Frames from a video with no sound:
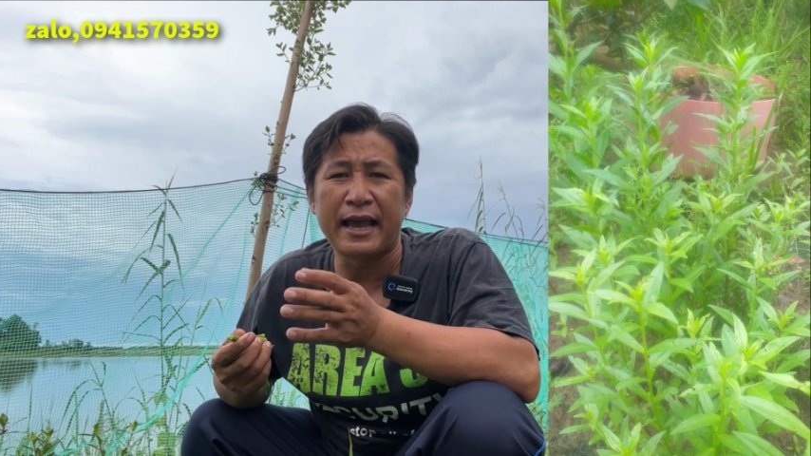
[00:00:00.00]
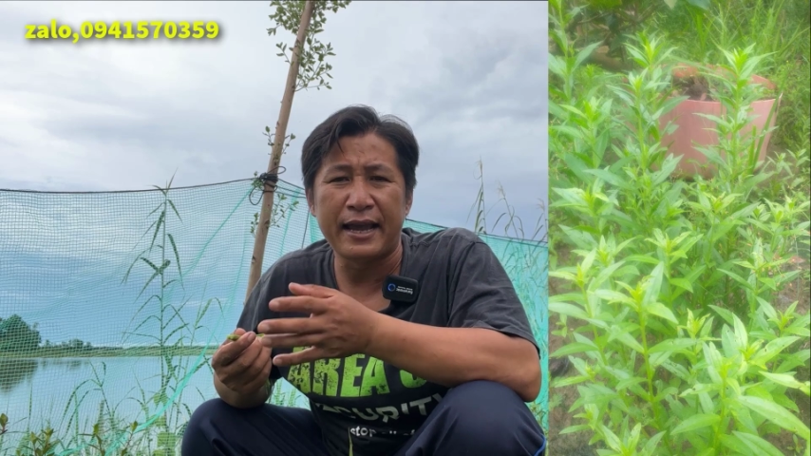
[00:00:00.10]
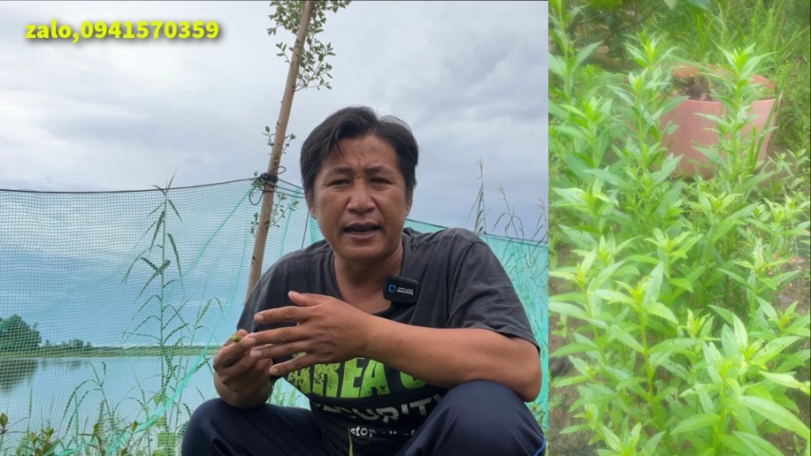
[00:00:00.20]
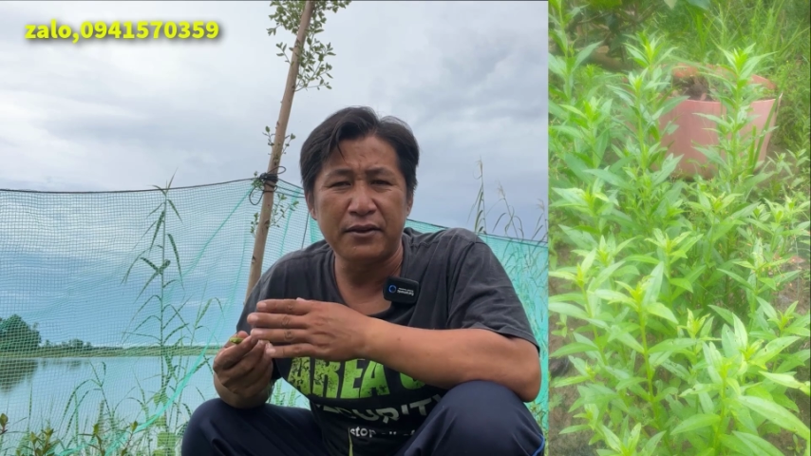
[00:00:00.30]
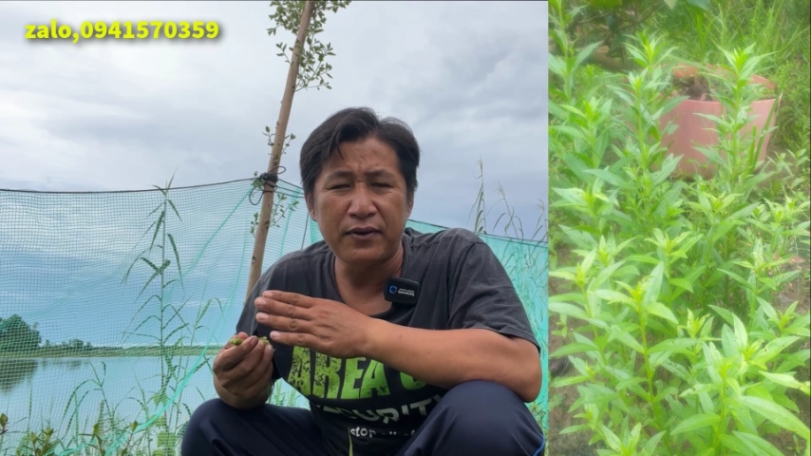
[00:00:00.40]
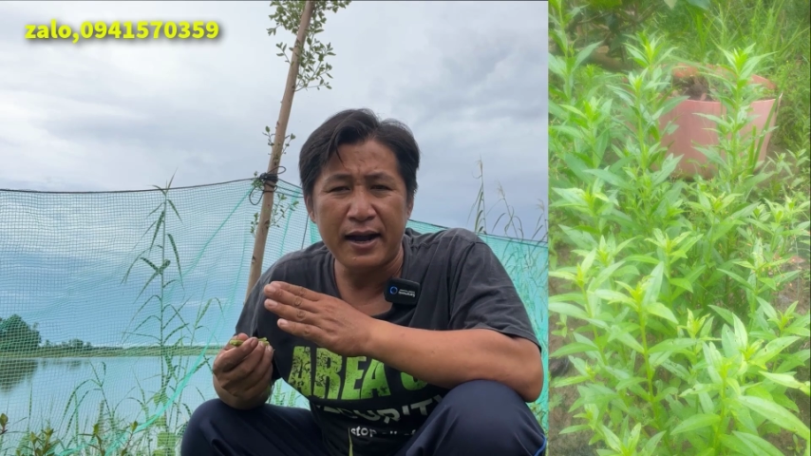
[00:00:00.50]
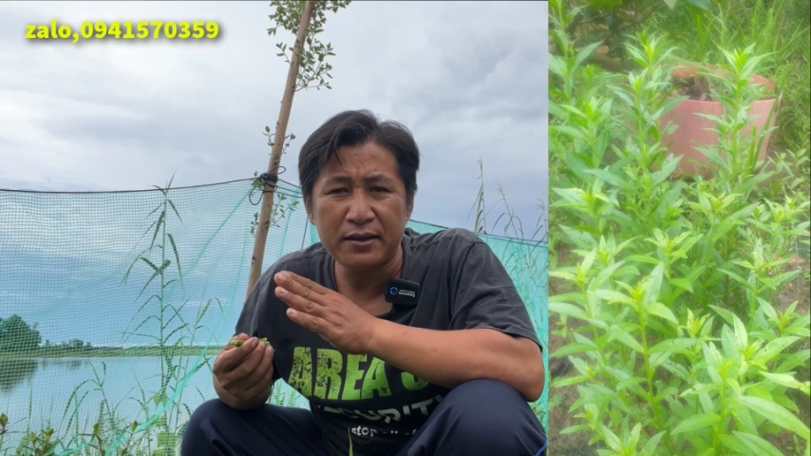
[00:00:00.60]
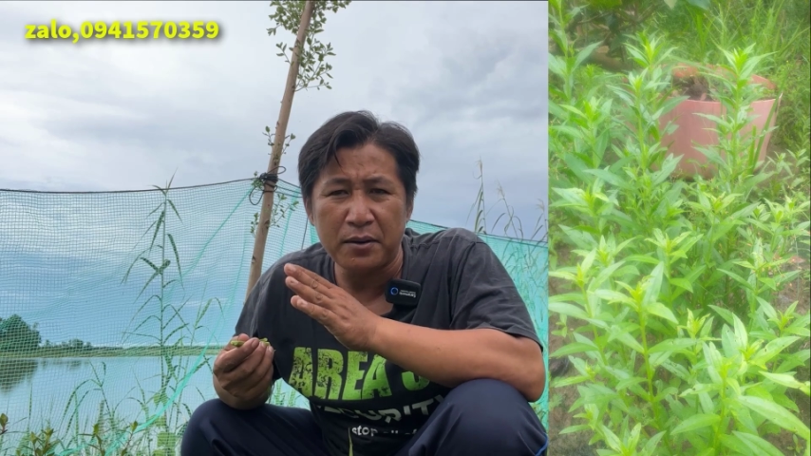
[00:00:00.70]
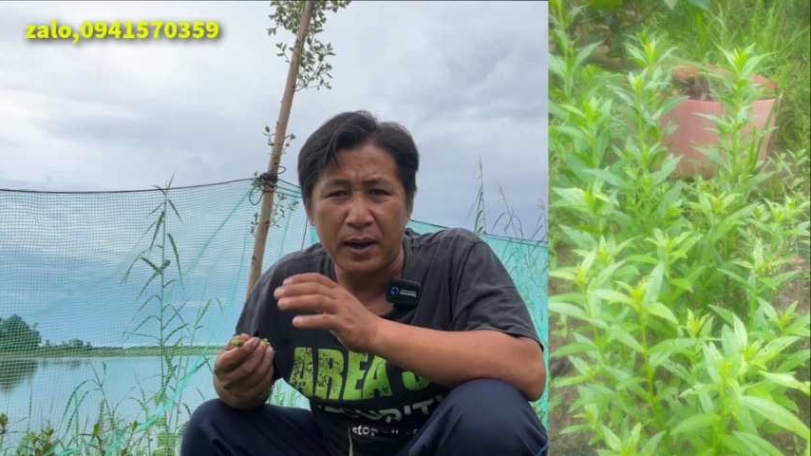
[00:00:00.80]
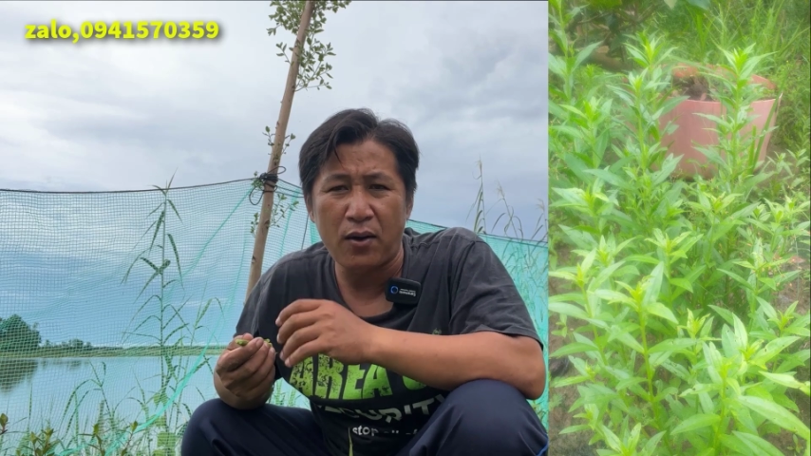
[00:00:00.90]
về để phát
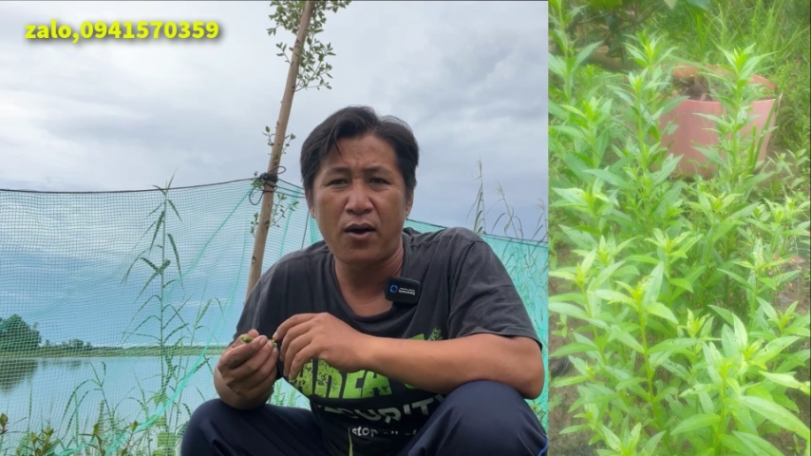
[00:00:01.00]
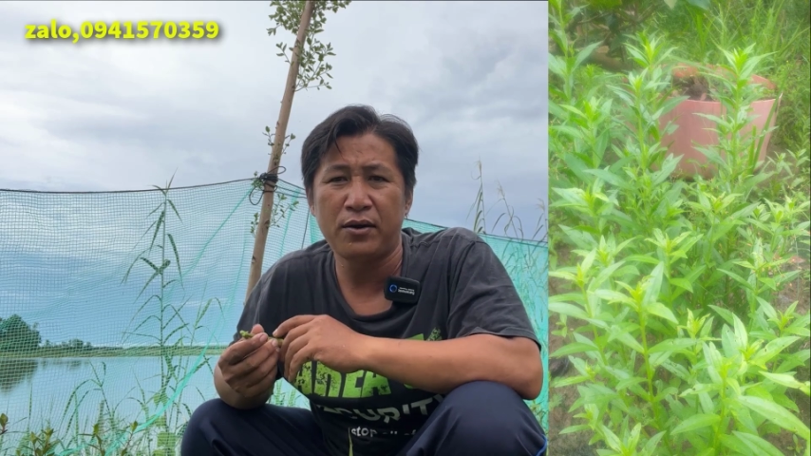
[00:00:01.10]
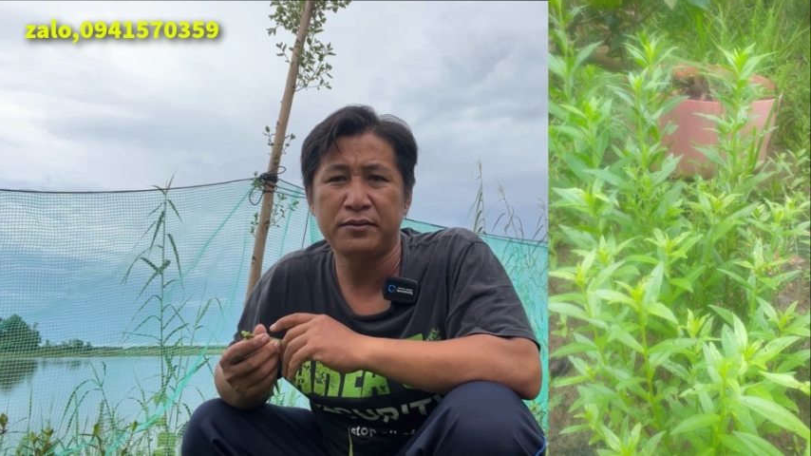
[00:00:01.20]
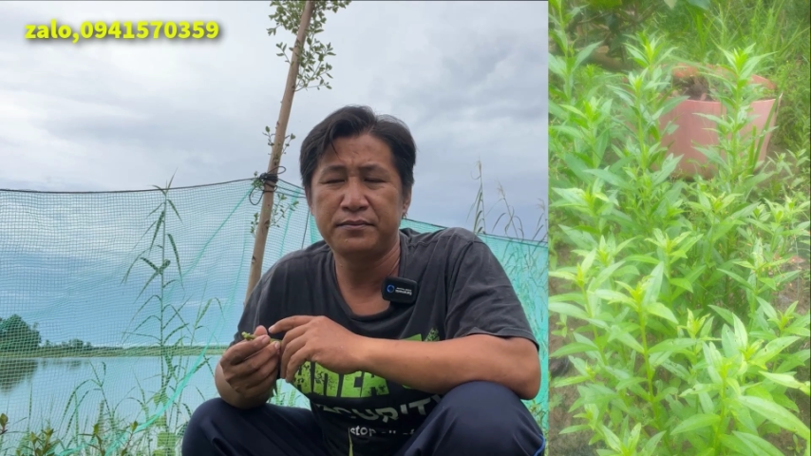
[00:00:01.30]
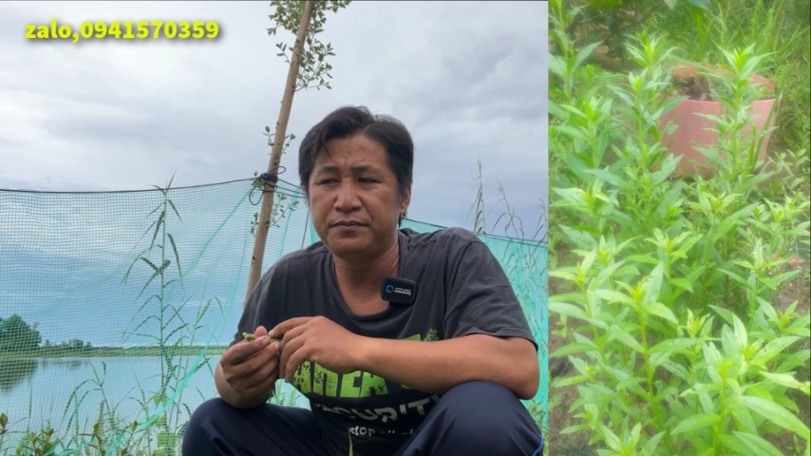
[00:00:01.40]
cho bà con